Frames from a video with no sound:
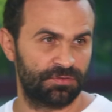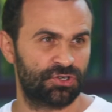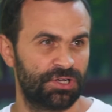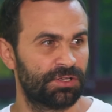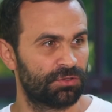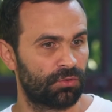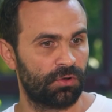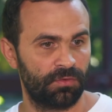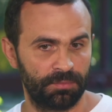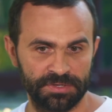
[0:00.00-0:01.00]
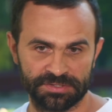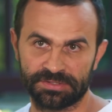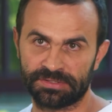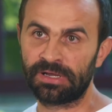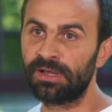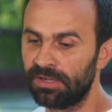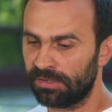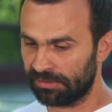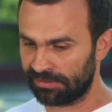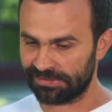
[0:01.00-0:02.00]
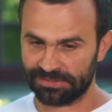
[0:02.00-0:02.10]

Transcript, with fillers: совершенно другого бизнеса. Для